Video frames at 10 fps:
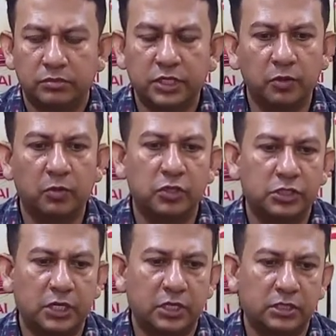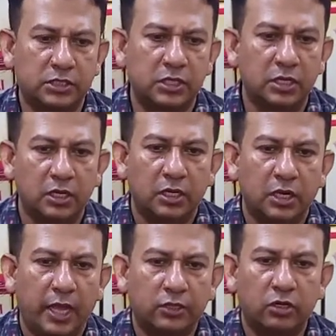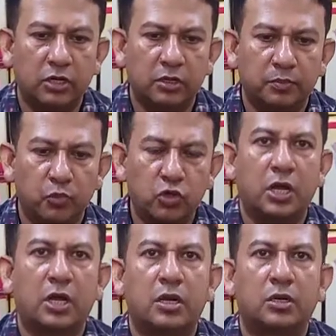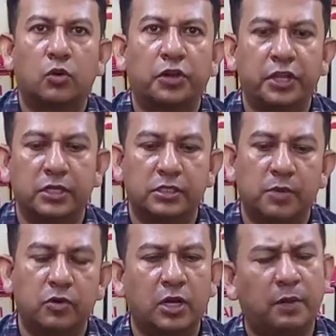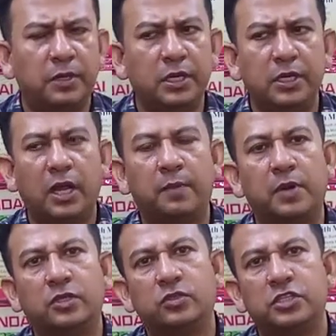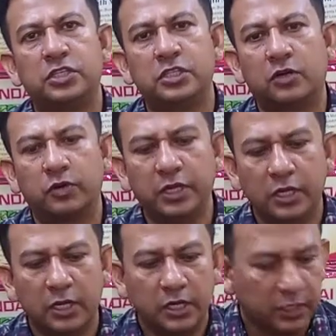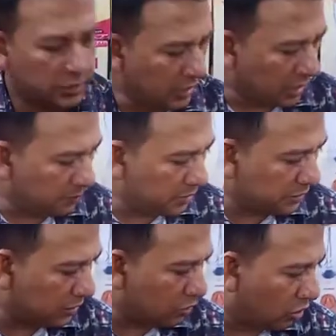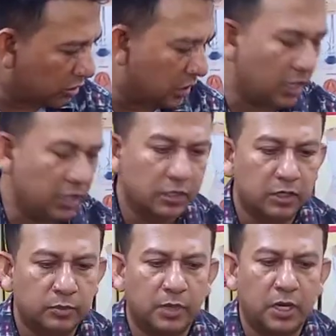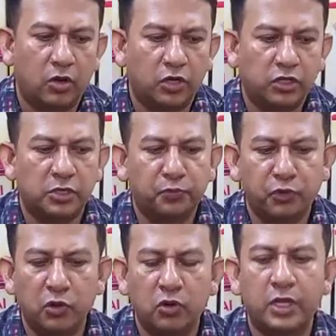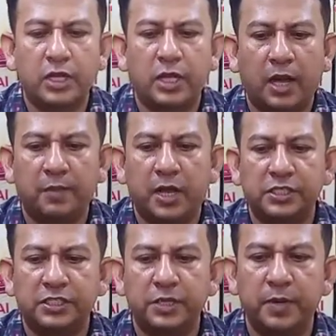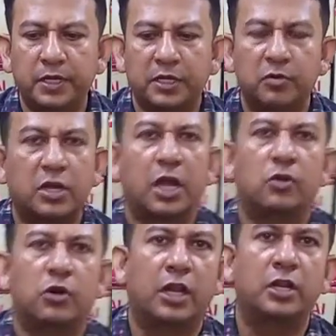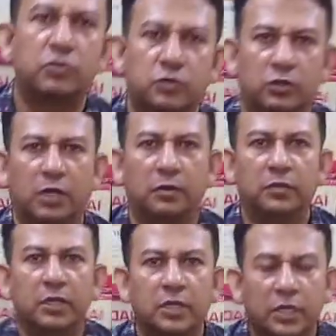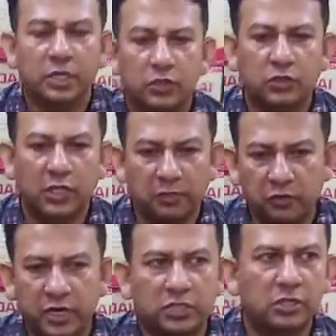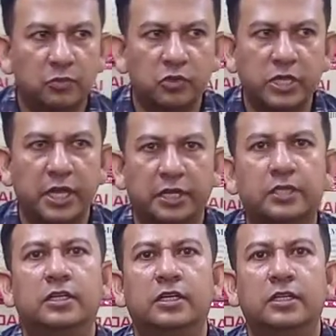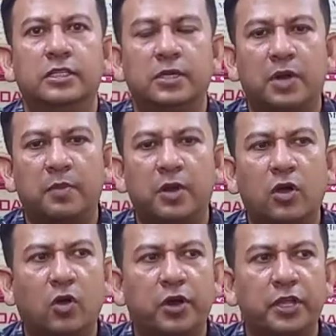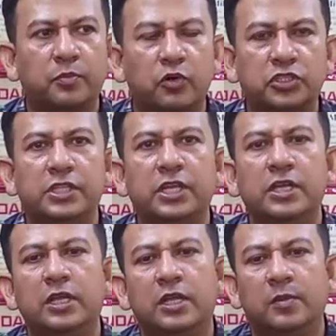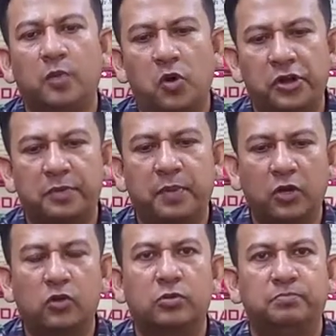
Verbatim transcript: কি বলবো জাস্ট এক ধরনের মোটা কোটিং যেমন আমি আমরা যদি চিন্তা করি যে আমরা যে ঘরটা বা অনেক ফ্লোরে আমরা আগে চিমেট এবং কালো কালার ইউজ করতাম কিন্তু তারপরে আসলে মোজাইক যেমন আমরা অনেক মসজিদে বা অনেক ভালো